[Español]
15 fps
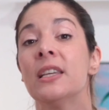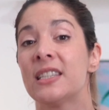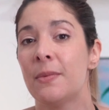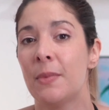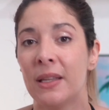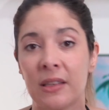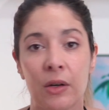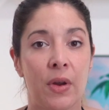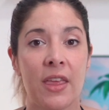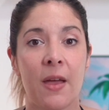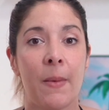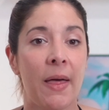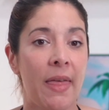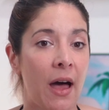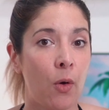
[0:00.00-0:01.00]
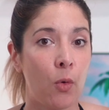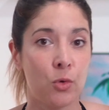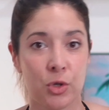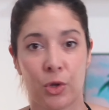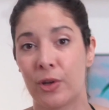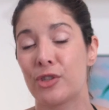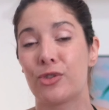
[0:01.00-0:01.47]
si me entra una llamada
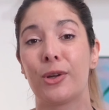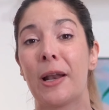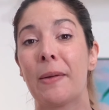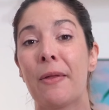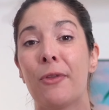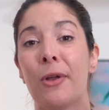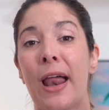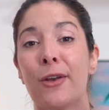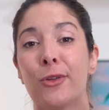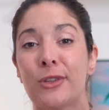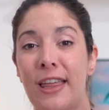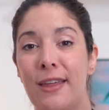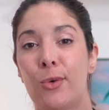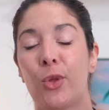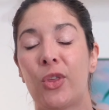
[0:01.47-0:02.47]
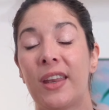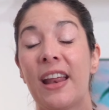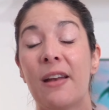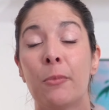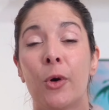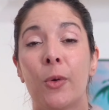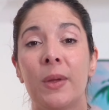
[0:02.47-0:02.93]
justo que estoy grabando la nota de voz en
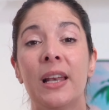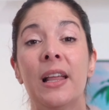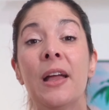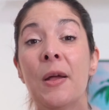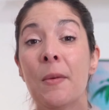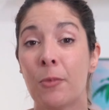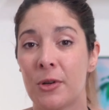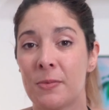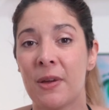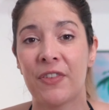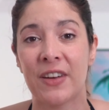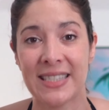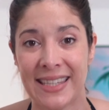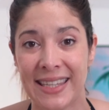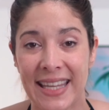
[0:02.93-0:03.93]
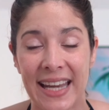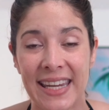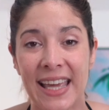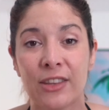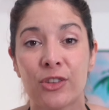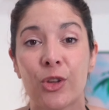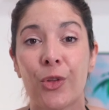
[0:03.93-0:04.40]
el móvil, pues me
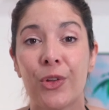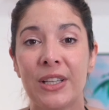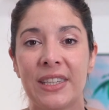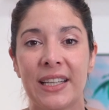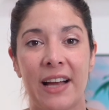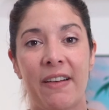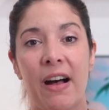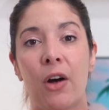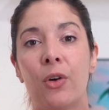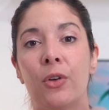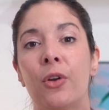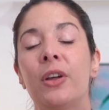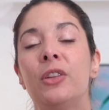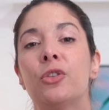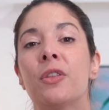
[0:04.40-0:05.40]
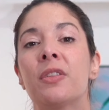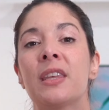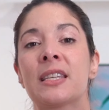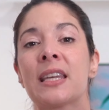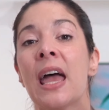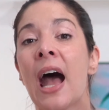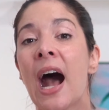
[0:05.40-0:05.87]
fastidiaría todo el trabajo, ¿no?
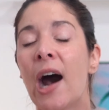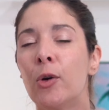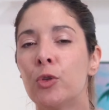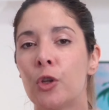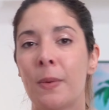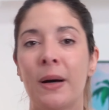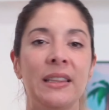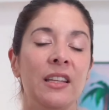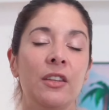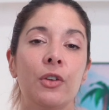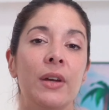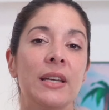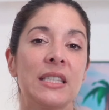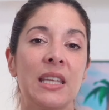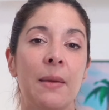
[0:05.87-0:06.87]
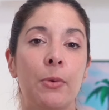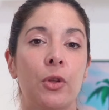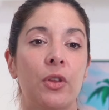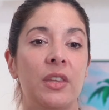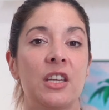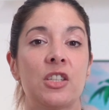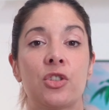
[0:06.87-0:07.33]
Entonces automatizo este
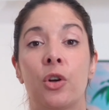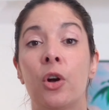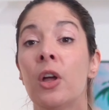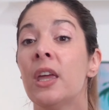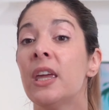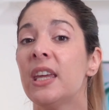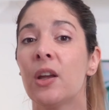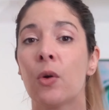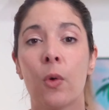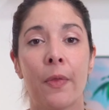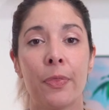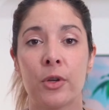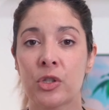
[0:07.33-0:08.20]
proceso y cuando